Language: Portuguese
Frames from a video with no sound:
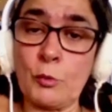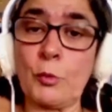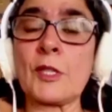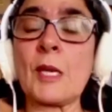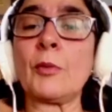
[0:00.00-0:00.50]
por
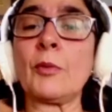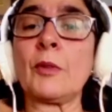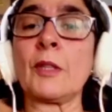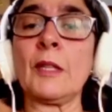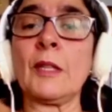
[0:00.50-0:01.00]
exemplo,
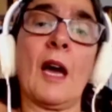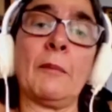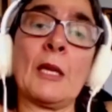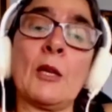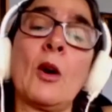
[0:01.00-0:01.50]
de a
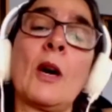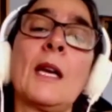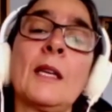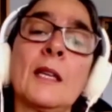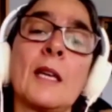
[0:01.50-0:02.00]
melhor
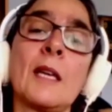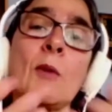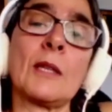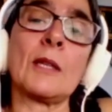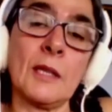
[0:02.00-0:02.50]
rainha da
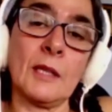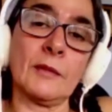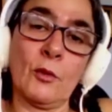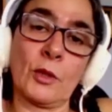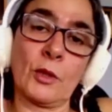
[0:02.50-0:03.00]
quadrilha,
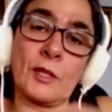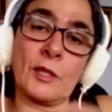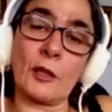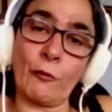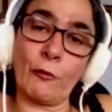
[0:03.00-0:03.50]
o que de
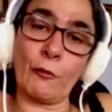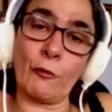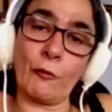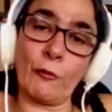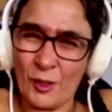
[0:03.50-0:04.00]
certa forma
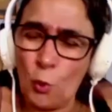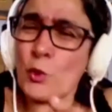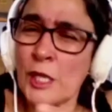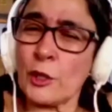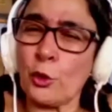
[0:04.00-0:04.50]

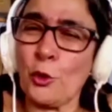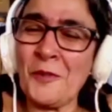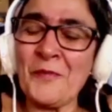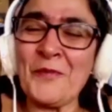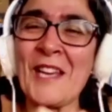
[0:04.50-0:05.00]
concentrou
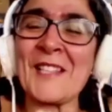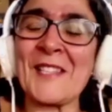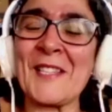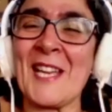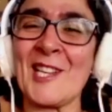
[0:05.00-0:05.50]
né, as
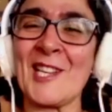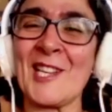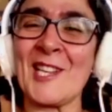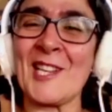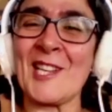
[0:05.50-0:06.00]

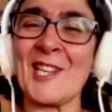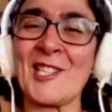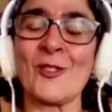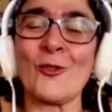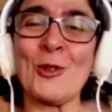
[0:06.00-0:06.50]
energias do
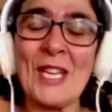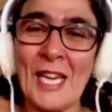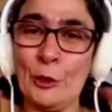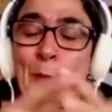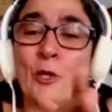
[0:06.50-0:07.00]
grupo
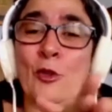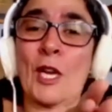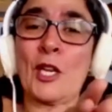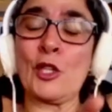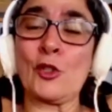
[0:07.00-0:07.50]
num
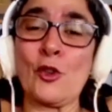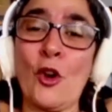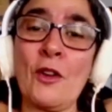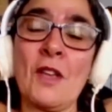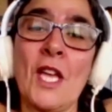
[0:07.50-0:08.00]
personagem
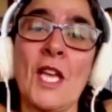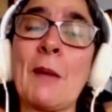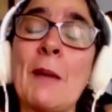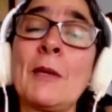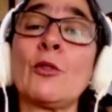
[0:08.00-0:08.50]
só e
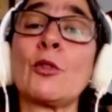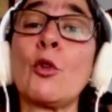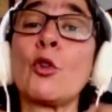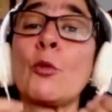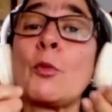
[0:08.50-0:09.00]
permitiu que
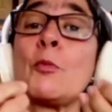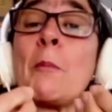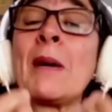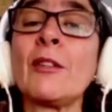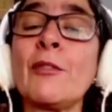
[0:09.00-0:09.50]
o grupo
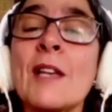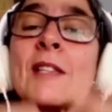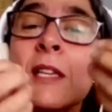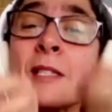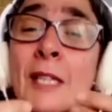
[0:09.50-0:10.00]

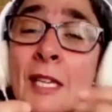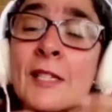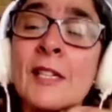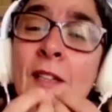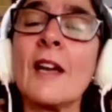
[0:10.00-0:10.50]
mantivesse
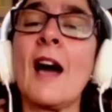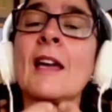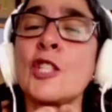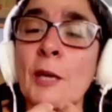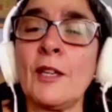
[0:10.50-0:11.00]
acesa a
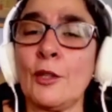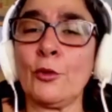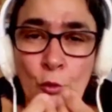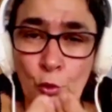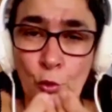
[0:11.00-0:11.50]
chama
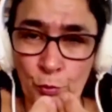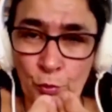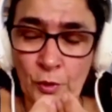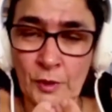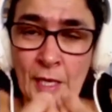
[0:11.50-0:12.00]
do
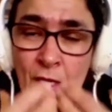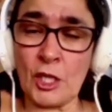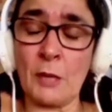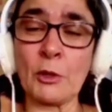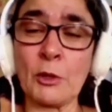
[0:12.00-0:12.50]
grupo, né, a
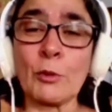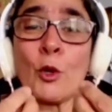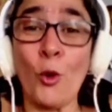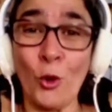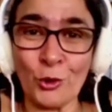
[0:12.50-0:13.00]
chama do
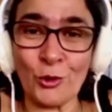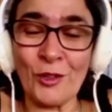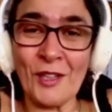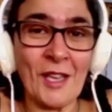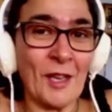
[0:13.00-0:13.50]
encontro,
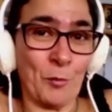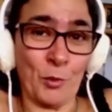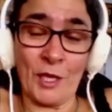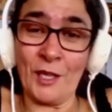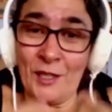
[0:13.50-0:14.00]

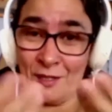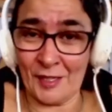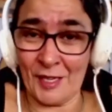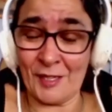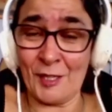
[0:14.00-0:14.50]
porque
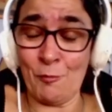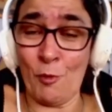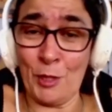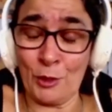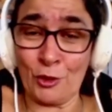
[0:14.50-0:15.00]
esses
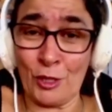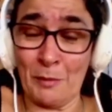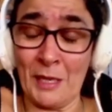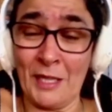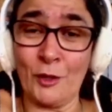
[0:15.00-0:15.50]
momentos
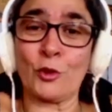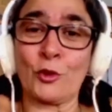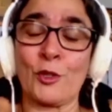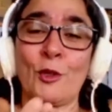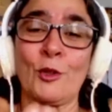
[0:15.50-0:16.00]
também de
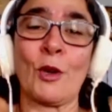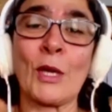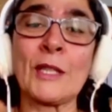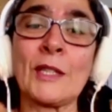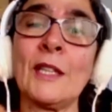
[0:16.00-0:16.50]
construção de uma
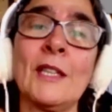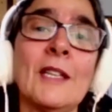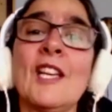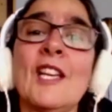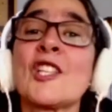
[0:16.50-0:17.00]
quadrilha
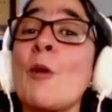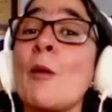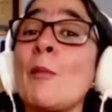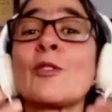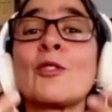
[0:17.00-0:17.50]
são
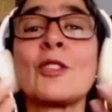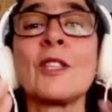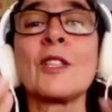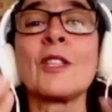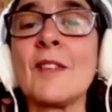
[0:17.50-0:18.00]
momentos de,
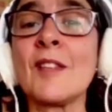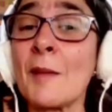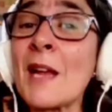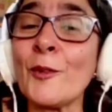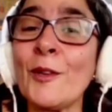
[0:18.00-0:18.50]
de
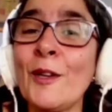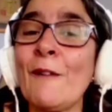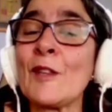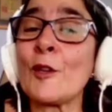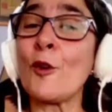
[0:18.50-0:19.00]

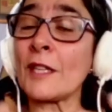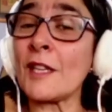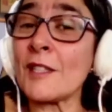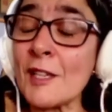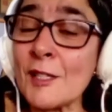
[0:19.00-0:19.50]
celebração, de
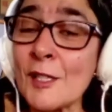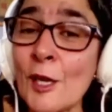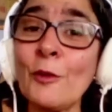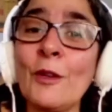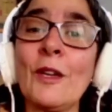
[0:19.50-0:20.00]

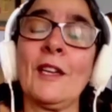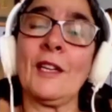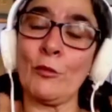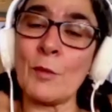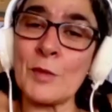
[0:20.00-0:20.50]
confraternização,
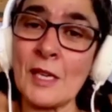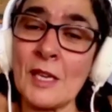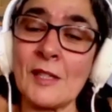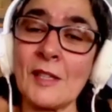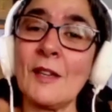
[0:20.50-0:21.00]
e não
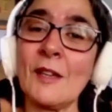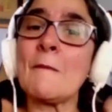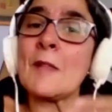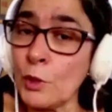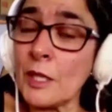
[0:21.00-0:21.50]
vamos
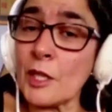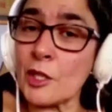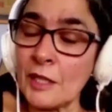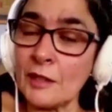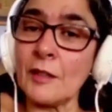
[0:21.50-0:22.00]
esquecer,
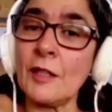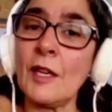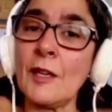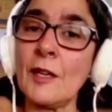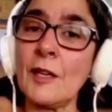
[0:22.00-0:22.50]
muita
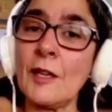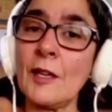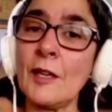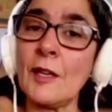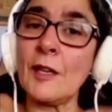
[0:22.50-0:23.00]
gente
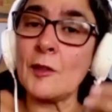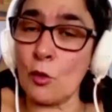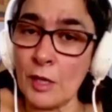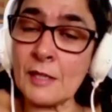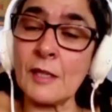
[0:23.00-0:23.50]
se
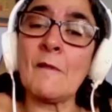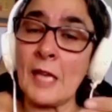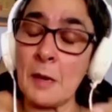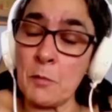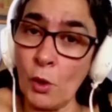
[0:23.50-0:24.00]
conhece,
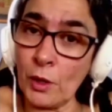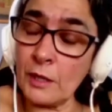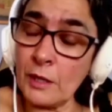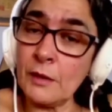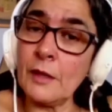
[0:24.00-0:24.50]

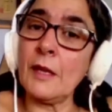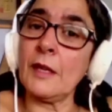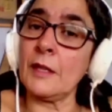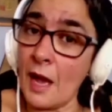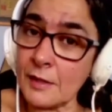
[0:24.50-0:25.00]
namora
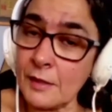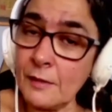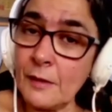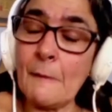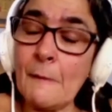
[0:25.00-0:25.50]
e se
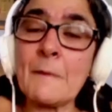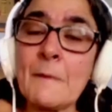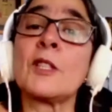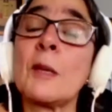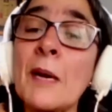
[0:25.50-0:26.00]
casa
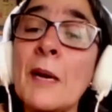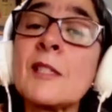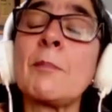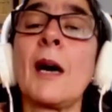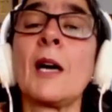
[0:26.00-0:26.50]
depois
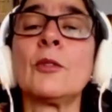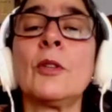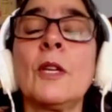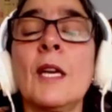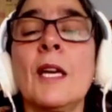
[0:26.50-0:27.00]
de ter
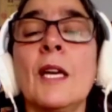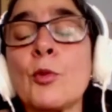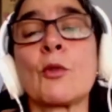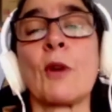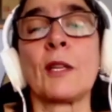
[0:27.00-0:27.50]
participado
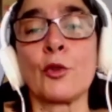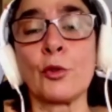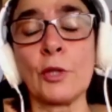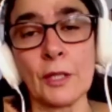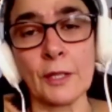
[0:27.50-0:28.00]
de grupos de
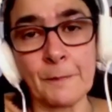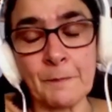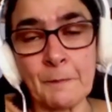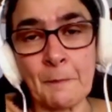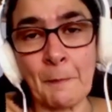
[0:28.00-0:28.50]
quadrilha
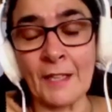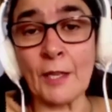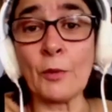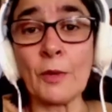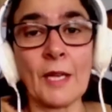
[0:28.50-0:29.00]
junina.
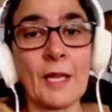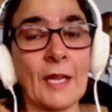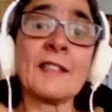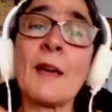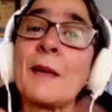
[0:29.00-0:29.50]
Então,
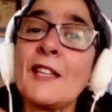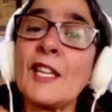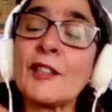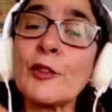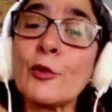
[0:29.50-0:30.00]

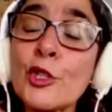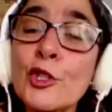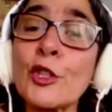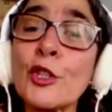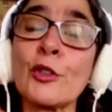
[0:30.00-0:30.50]
independente
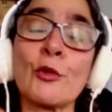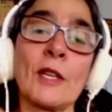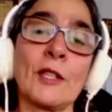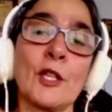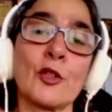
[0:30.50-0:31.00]
do estilo
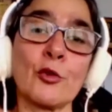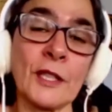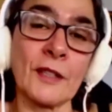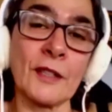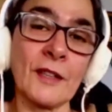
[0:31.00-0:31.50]
de quadrilha
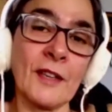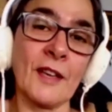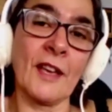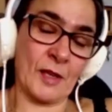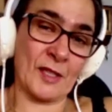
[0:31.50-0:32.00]

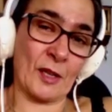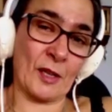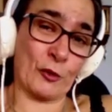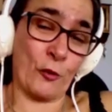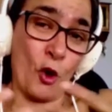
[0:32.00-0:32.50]
junina,
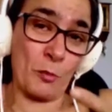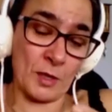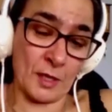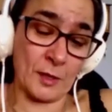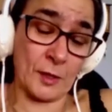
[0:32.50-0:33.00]
essas
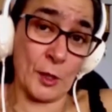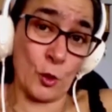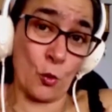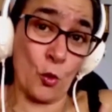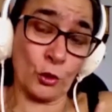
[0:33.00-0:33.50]
formas, esses
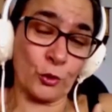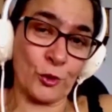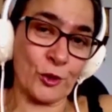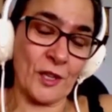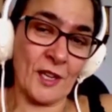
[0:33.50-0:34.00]

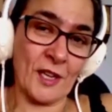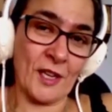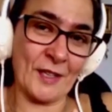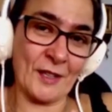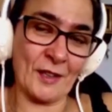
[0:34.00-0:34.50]
encontros
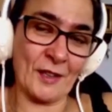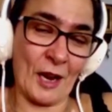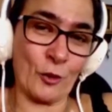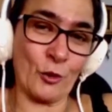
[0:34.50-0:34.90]
que